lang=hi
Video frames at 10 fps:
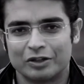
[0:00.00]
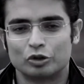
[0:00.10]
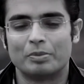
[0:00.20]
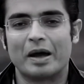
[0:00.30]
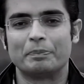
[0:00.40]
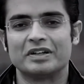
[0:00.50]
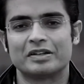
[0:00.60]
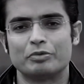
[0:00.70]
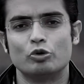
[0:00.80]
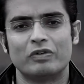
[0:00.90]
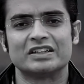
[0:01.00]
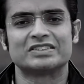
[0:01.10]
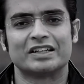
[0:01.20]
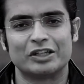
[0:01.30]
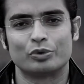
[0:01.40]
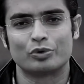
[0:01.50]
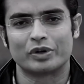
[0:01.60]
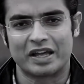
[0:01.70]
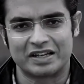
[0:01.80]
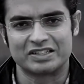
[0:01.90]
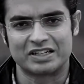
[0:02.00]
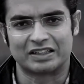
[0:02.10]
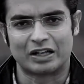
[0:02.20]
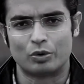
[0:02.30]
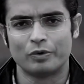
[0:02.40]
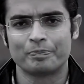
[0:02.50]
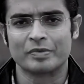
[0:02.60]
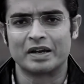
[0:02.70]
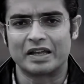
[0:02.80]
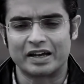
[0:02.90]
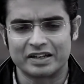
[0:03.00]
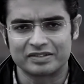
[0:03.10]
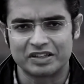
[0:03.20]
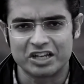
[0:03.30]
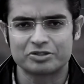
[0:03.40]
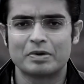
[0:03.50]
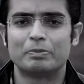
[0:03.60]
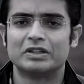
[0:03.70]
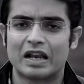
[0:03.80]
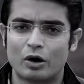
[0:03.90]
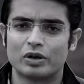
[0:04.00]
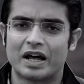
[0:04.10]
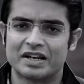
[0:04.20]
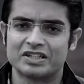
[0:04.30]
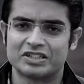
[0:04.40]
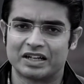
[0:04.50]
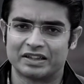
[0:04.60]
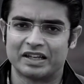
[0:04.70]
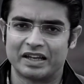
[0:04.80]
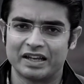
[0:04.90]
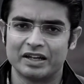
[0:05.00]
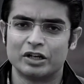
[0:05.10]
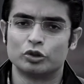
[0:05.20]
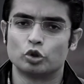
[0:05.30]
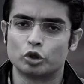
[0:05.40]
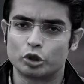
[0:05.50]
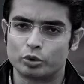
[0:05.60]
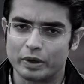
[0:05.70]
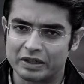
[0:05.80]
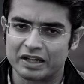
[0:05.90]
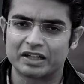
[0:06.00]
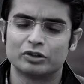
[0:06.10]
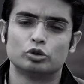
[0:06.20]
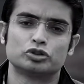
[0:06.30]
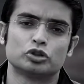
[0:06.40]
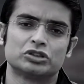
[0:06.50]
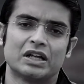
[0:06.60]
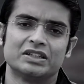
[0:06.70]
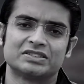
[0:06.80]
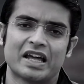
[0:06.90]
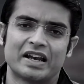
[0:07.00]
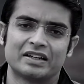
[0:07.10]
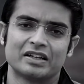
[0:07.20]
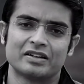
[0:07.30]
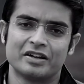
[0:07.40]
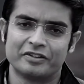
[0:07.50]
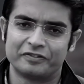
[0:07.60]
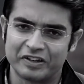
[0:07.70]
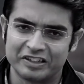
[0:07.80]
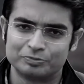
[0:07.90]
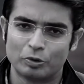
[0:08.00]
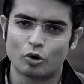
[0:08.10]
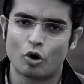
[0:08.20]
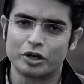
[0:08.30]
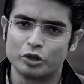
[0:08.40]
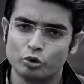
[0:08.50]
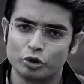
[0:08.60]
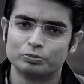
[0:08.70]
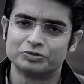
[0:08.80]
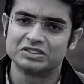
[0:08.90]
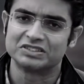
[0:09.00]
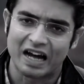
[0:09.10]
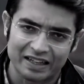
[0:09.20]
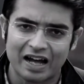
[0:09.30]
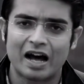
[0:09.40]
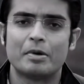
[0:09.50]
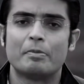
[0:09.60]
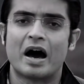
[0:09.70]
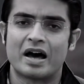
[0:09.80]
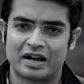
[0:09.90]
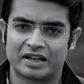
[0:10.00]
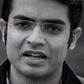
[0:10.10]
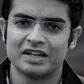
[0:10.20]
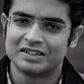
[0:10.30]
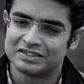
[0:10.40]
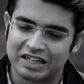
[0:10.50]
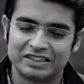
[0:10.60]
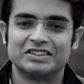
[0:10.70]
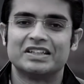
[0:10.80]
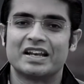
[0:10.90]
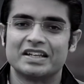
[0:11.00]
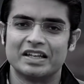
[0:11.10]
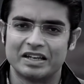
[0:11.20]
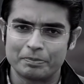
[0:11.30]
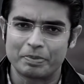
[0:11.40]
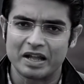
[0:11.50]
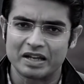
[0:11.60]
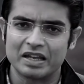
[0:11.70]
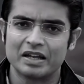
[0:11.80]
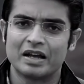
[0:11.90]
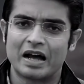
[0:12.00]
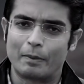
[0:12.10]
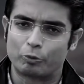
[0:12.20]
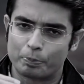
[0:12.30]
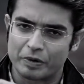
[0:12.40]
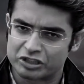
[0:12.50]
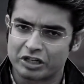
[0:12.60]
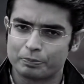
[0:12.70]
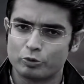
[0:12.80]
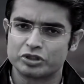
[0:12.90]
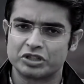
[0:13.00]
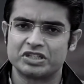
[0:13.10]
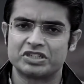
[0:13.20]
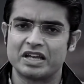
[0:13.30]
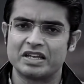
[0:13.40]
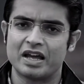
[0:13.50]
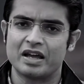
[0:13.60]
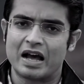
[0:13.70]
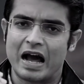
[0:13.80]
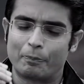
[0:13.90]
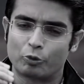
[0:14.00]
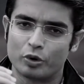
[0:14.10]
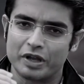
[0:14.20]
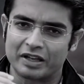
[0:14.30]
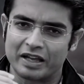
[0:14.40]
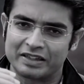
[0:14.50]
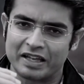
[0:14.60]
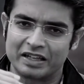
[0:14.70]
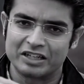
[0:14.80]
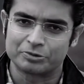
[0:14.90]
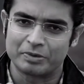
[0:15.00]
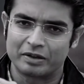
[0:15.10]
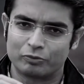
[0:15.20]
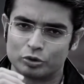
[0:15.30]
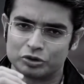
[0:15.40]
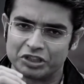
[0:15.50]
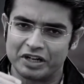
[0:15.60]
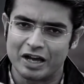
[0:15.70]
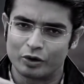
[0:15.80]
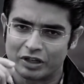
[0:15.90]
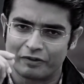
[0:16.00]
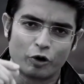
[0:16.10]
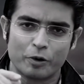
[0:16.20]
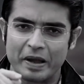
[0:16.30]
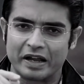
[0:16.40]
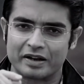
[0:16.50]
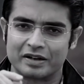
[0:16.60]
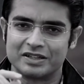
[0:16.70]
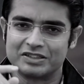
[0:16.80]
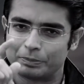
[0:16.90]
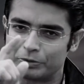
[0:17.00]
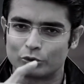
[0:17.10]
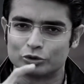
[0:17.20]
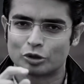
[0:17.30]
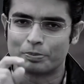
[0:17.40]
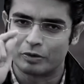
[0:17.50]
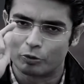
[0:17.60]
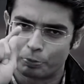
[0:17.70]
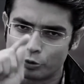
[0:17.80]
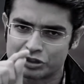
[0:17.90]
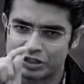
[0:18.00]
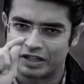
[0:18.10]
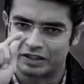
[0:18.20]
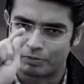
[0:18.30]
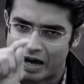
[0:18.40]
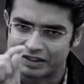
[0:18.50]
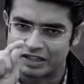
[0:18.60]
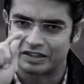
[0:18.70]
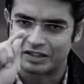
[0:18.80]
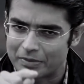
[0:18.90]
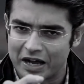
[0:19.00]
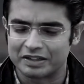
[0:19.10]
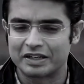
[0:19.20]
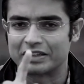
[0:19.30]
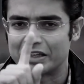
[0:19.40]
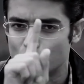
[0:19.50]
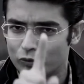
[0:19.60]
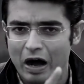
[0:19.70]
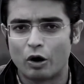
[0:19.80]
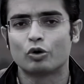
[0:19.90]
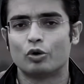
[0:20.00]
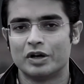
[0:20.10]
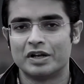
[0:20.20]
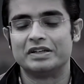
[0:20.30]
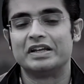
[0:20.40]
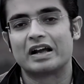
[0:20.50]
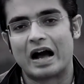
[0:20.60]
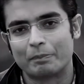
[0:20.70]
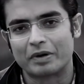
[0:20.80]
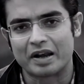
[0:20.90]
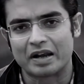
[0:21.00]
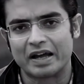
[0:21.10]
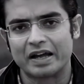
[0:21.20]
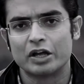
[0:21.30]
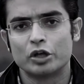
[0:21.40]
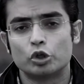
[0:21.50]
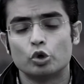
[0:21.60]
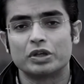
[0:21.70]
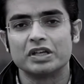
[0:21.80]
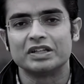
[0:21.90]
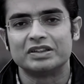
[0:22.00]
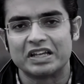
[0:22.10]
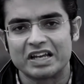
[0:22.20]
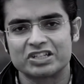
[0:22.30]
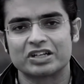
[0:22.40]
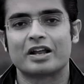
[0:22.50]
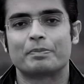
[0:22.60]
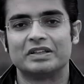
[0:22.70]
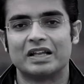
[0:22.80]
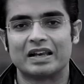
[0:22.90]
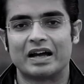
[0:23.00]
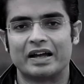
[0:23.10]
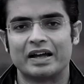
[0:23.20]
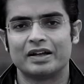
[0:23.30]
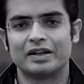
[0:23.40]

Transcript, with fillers: तो मैं अपने सब युवा साथियों को कहना चाहता हूं कि अगर इस देश में बदलाव लाना चाहते हैं तो ट्विटर के 240 कैरेक्टर फेसबुक और यूट्यूब से ज़्यादा हमें बाहर आके साझेदारी देनी पड़ेगी आपको प्रश्न पूछने चाहिए आपको एक कहते हैं इंग्लिश में एक वो चिड़िया होती है वुड पैकर जब तक उसको वो पूछती रहती है मारती रहती मारती रहती है युवाओं को ये काम करना है क्योंकि ये देश अगर बदलना है